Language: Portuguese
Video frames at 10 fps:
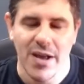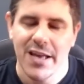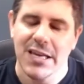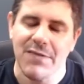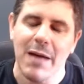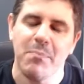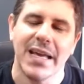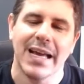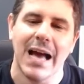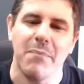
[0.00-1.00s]
que vai
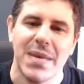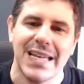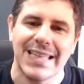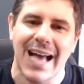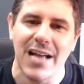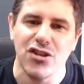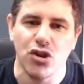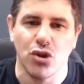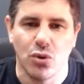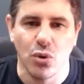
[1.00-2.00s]
aplicar a habilidade
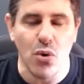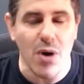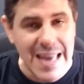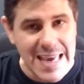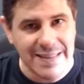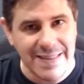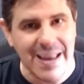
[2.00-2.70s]
do item.